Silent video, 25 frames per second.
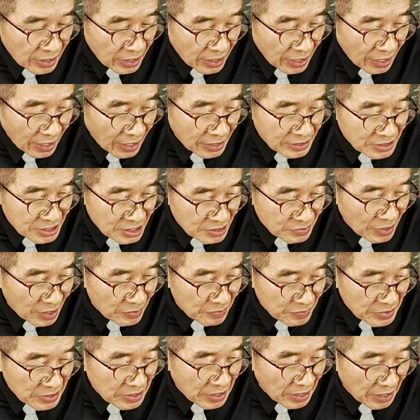
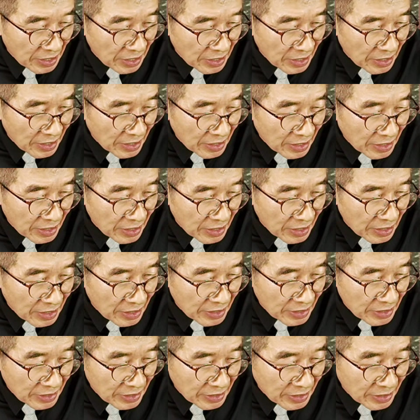한심합니다.
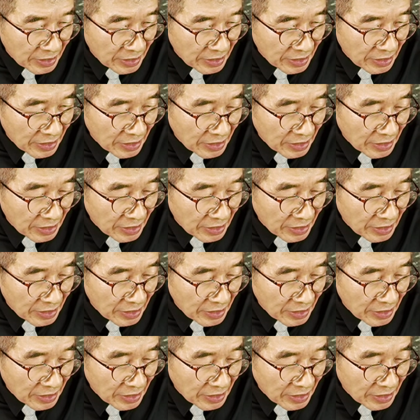예.